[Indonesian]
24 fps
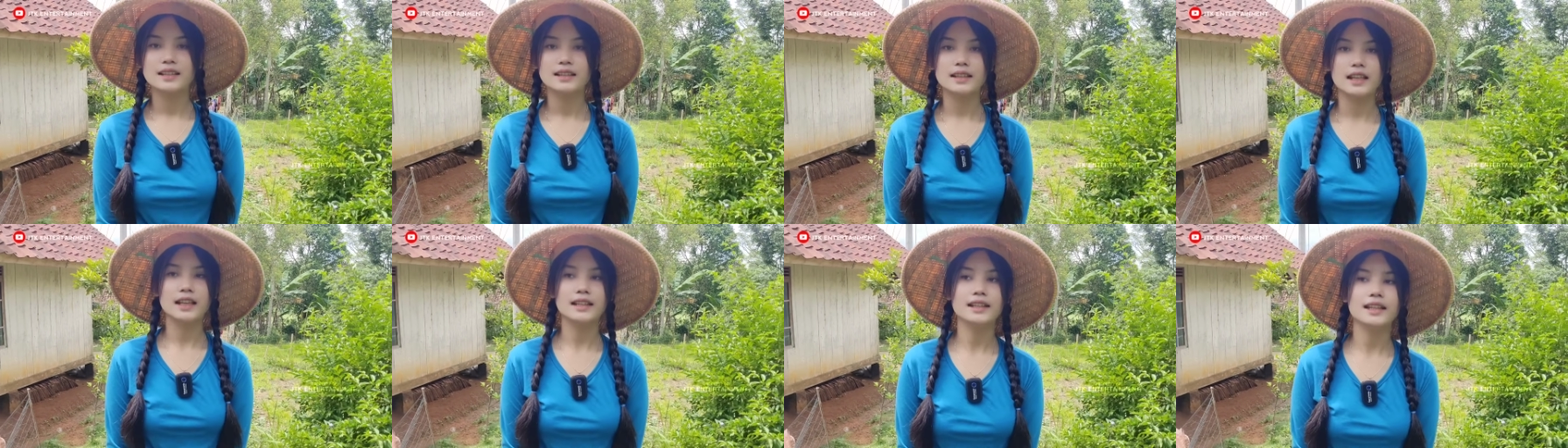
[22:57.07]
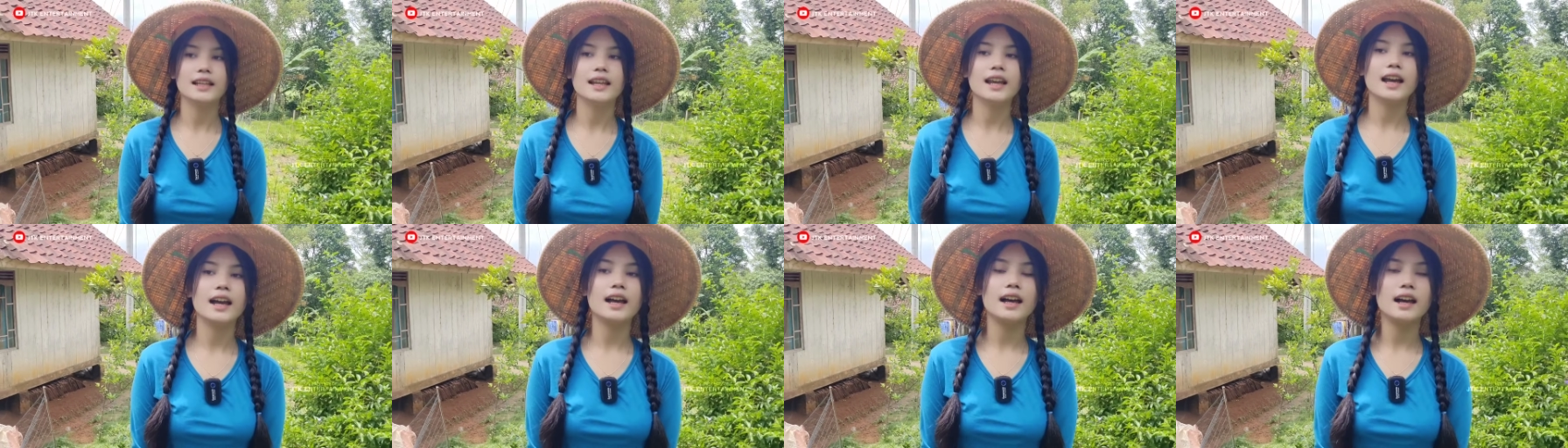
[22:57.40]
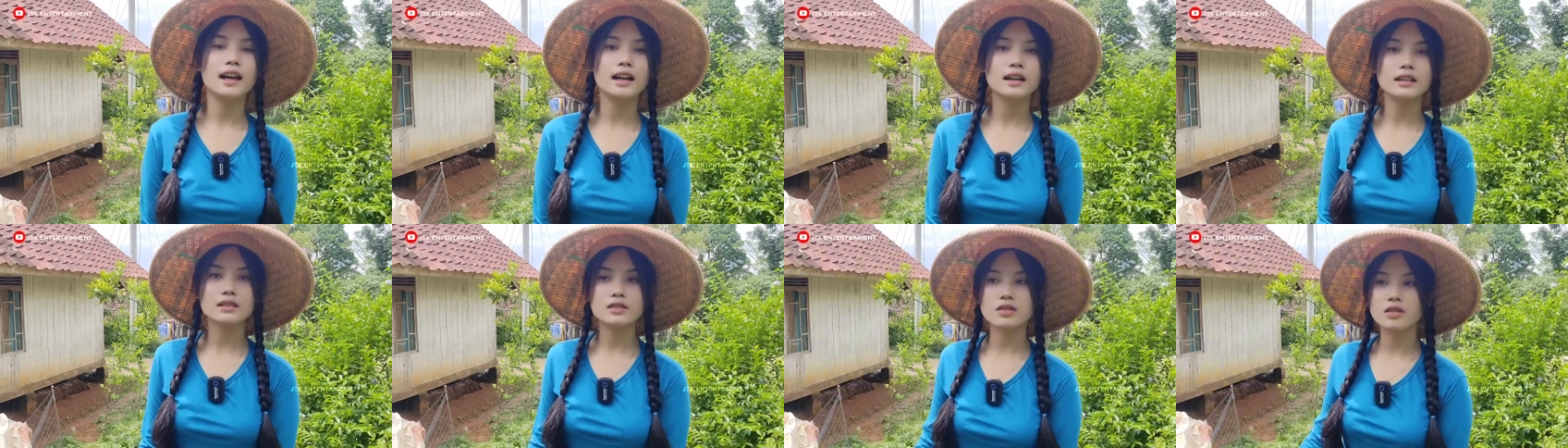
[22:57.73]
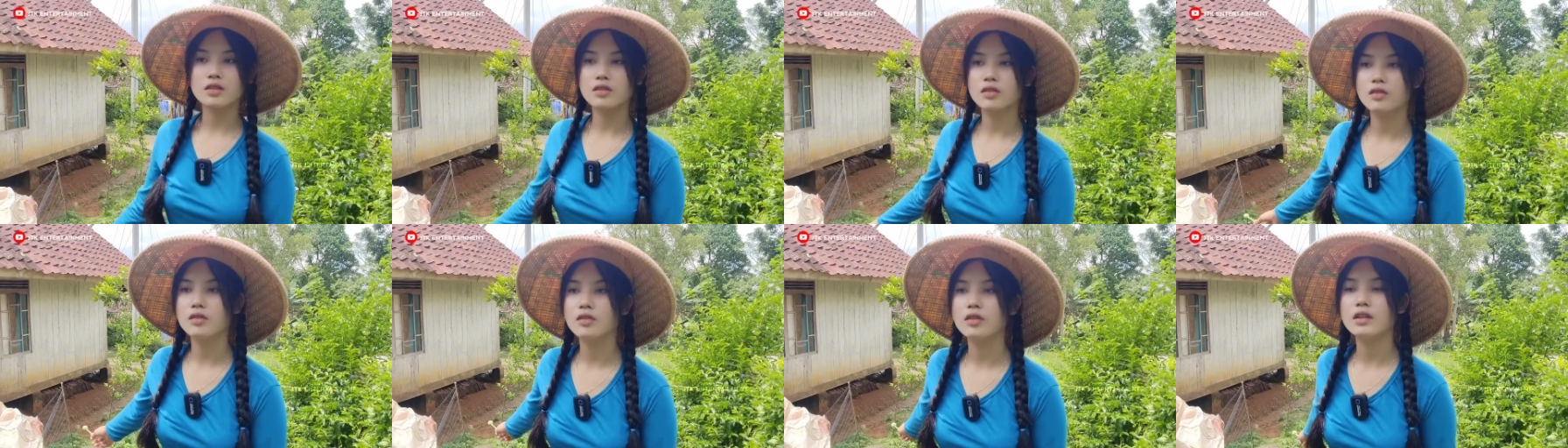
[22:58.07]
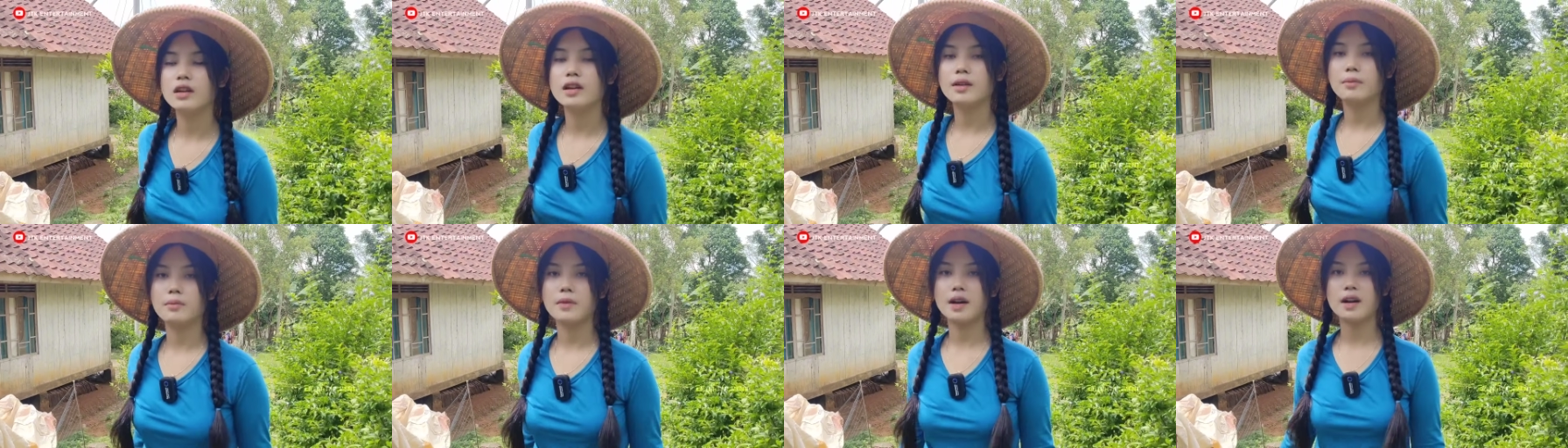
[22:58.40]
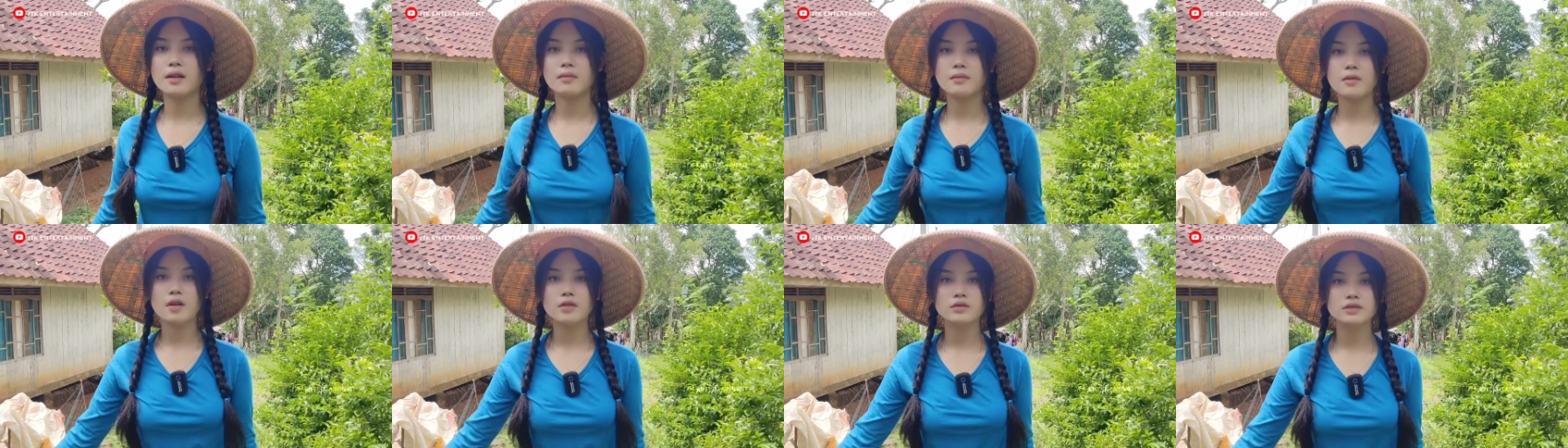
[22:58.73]
tadi aa ke sono
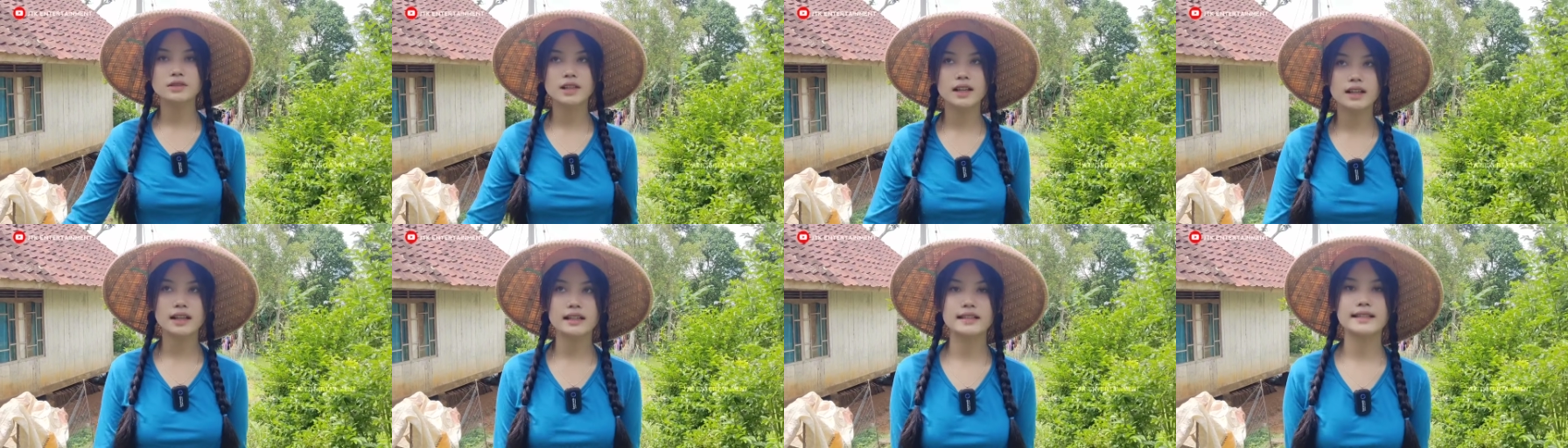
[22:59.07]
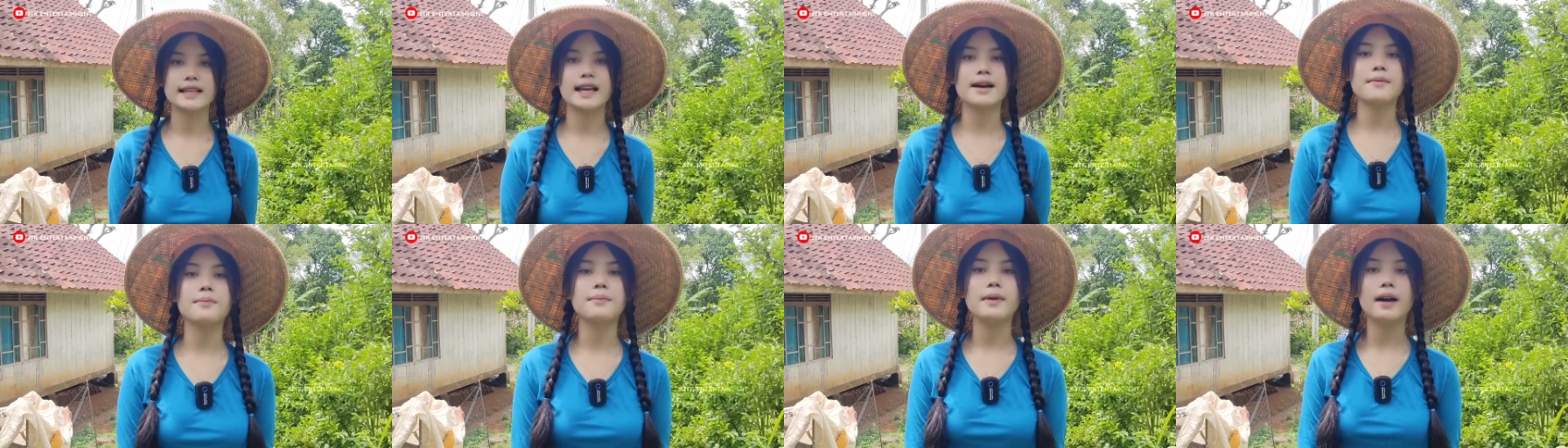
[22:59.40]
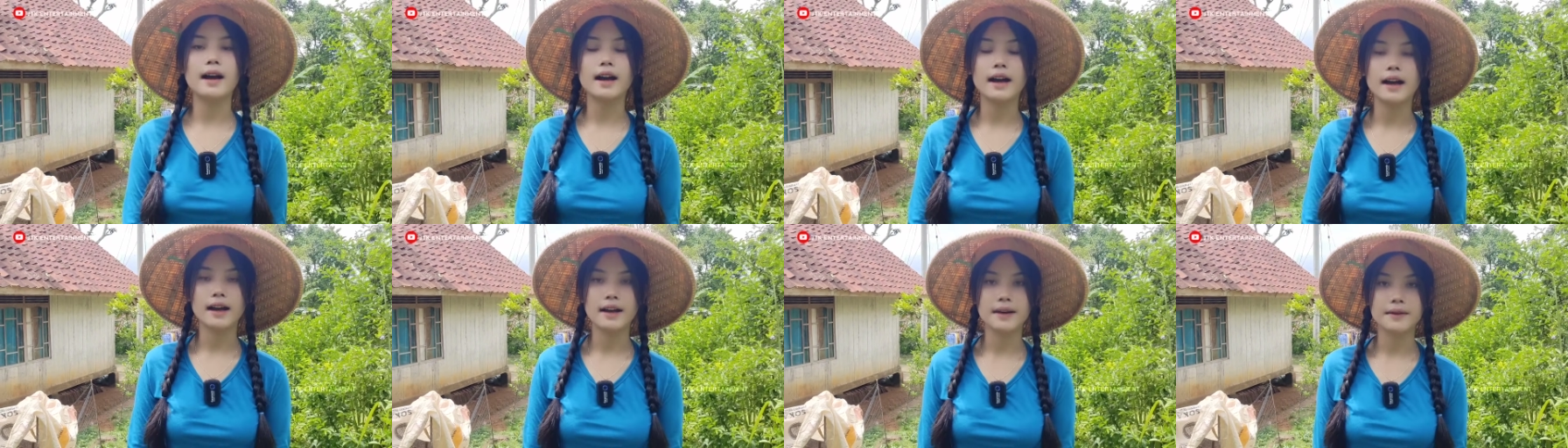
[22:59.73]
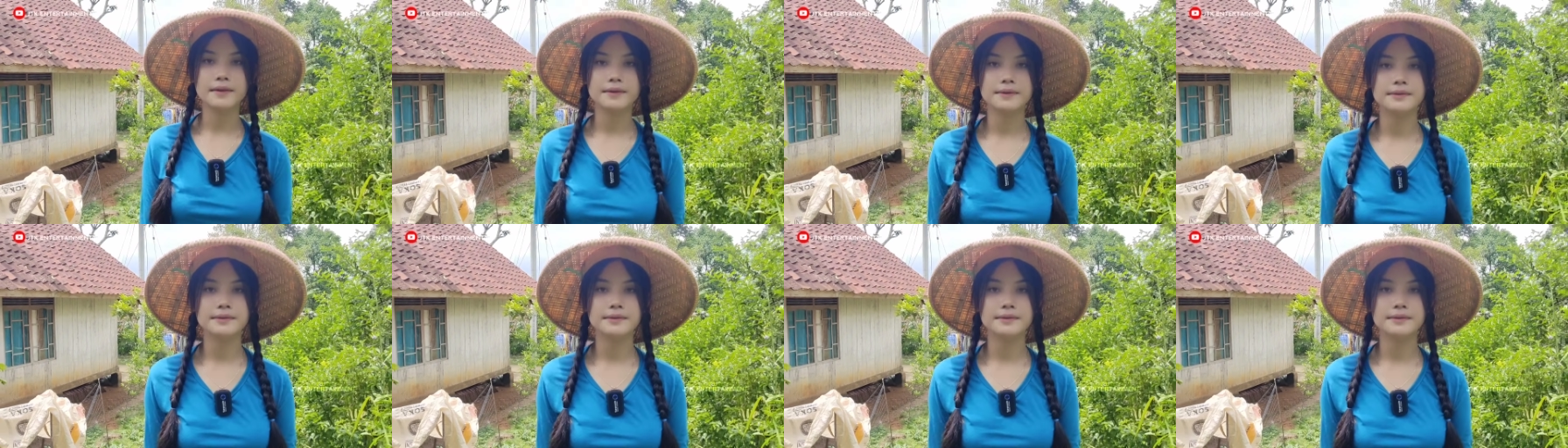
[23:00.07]
emang mau nyari siapa